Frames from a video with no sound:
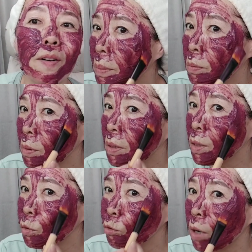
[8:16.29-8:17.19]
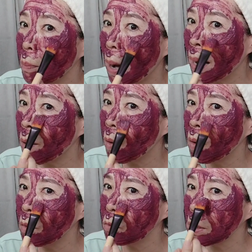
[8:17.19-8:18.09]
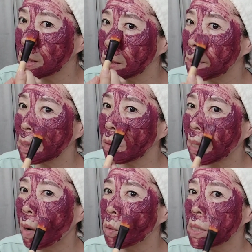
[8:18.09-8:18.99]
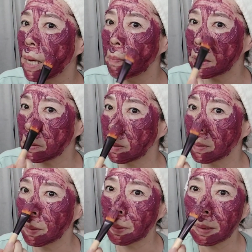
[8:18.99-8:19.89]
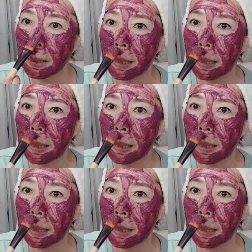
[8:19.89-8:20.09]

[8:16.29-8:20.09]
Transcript: 피부, 그리고 누가 봐요? 우리 집에서 나 혼자 하면서